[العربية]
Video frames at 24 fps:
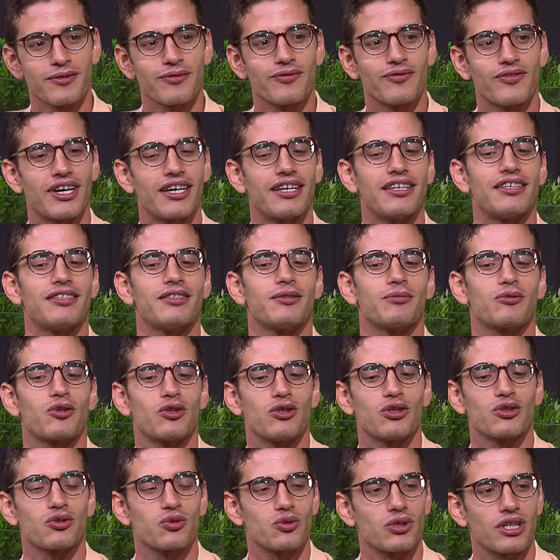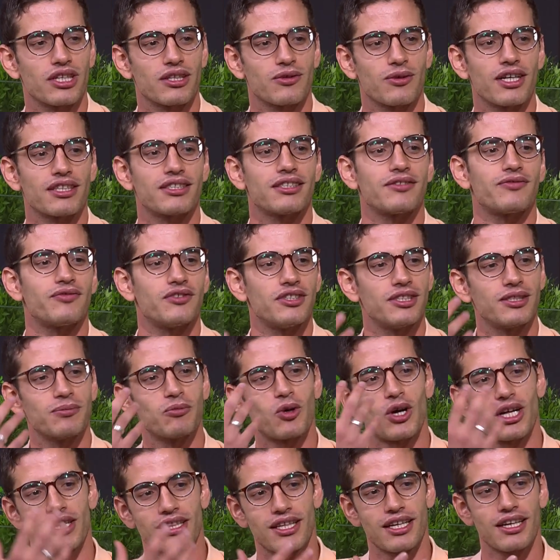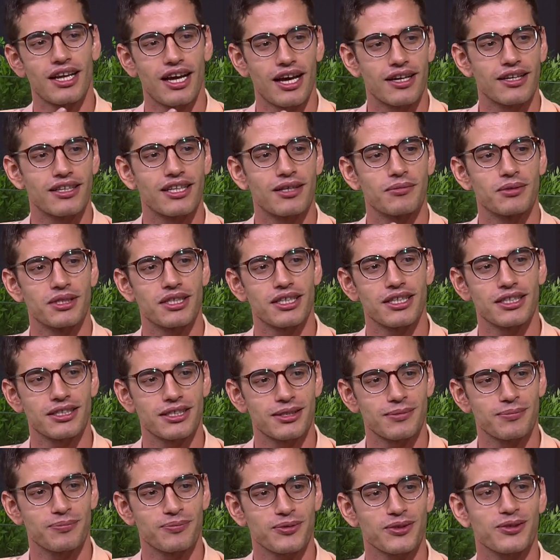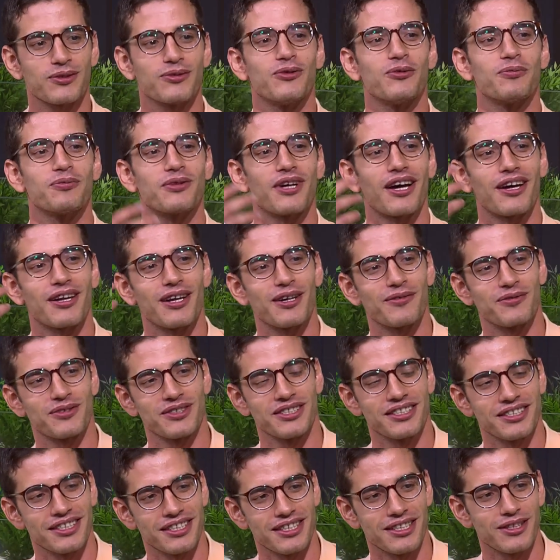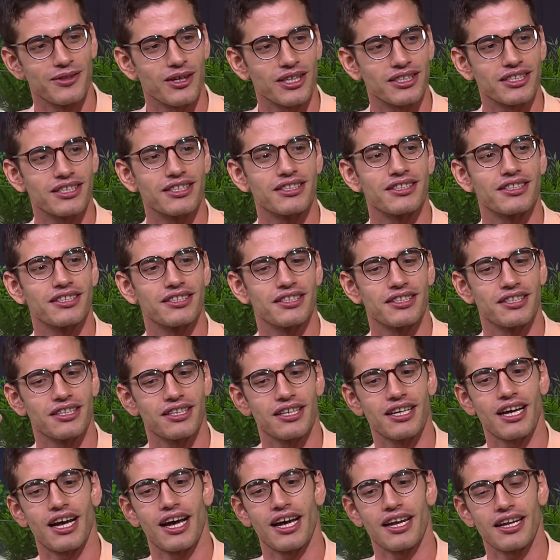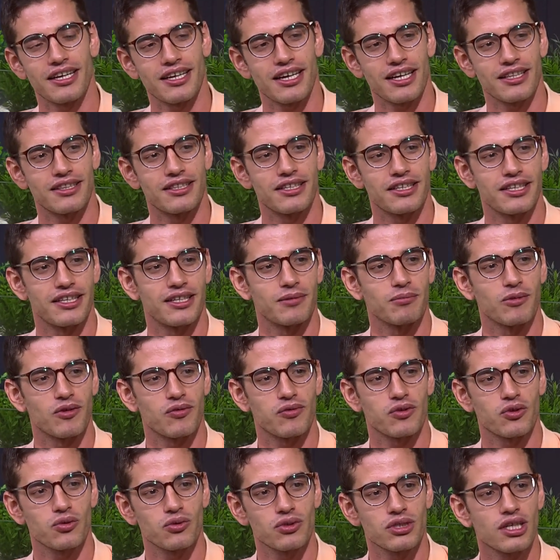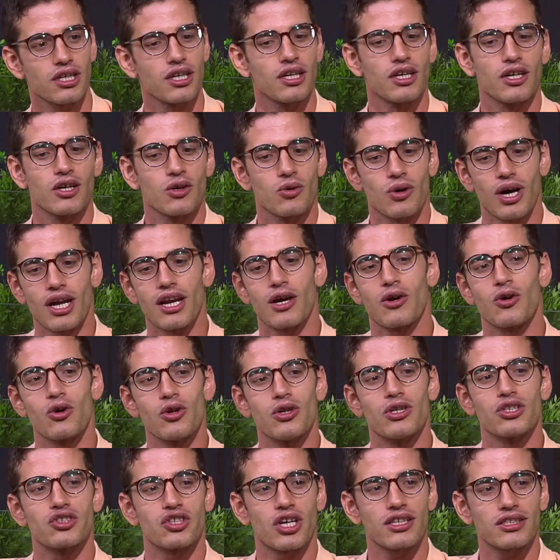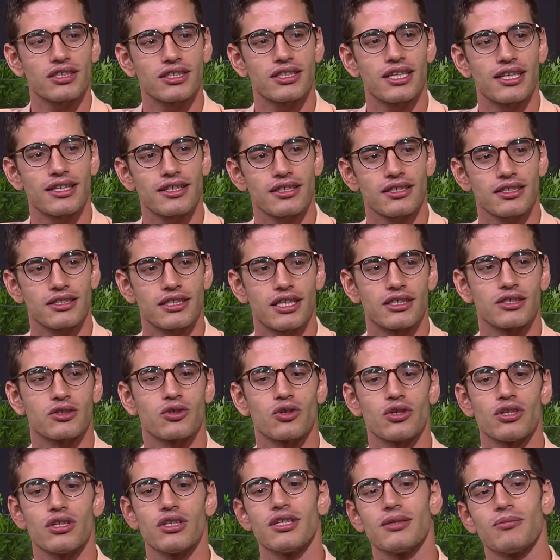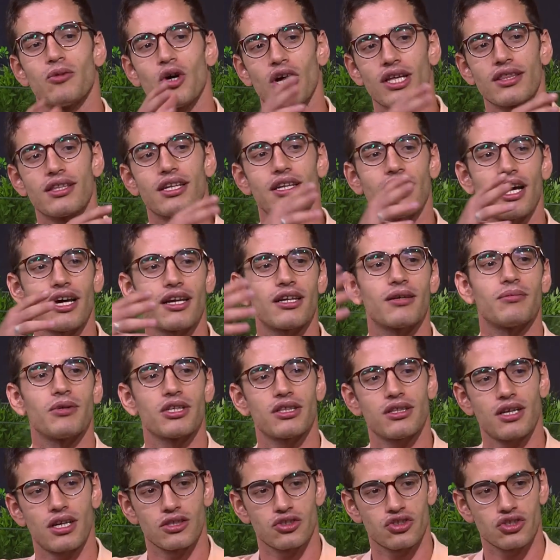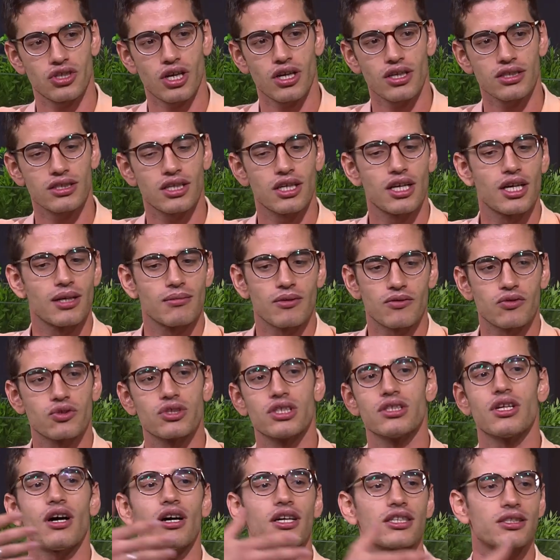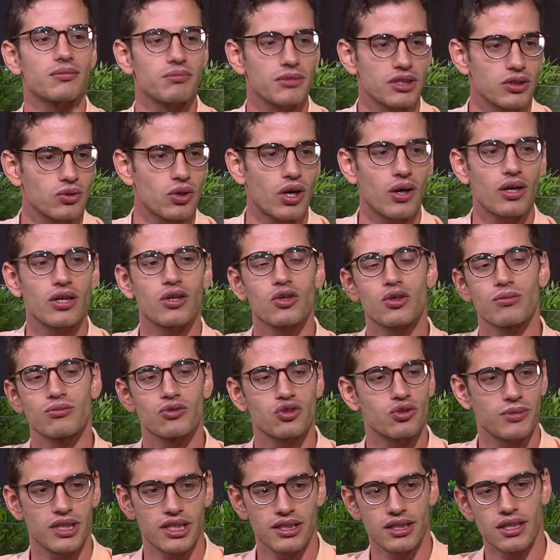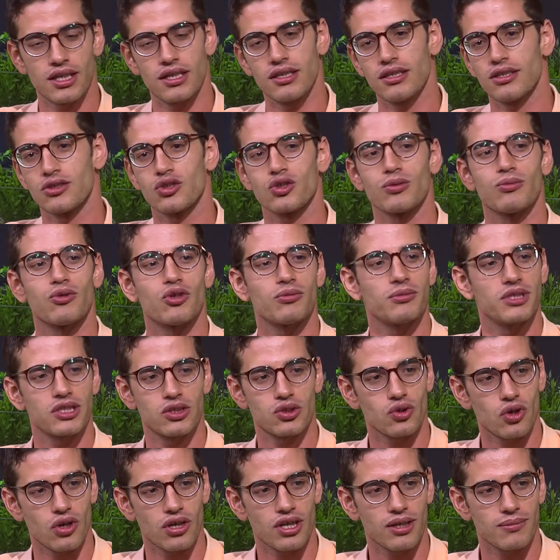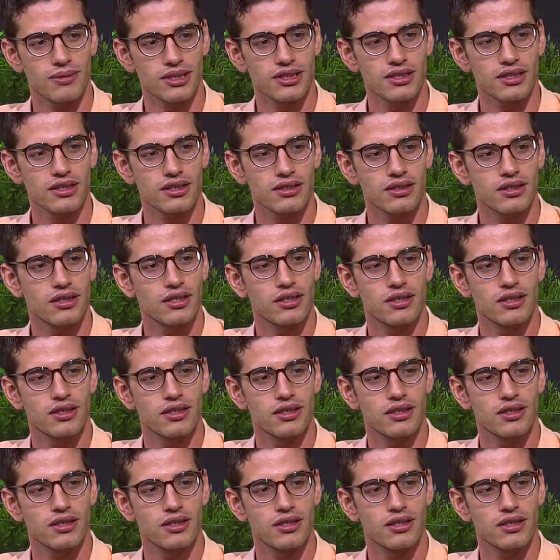فانت بكل سهوله دلوقتي في معدل الحرق ده بيتحسب وبتعرفي دلوقتي انت حرقك قد ايه المفروض وعلى كل شخص ده يعني كل معدل حرق بيطلع للشخص المفروض ينقص منه حوالي 500 ل 700 سعره مثلا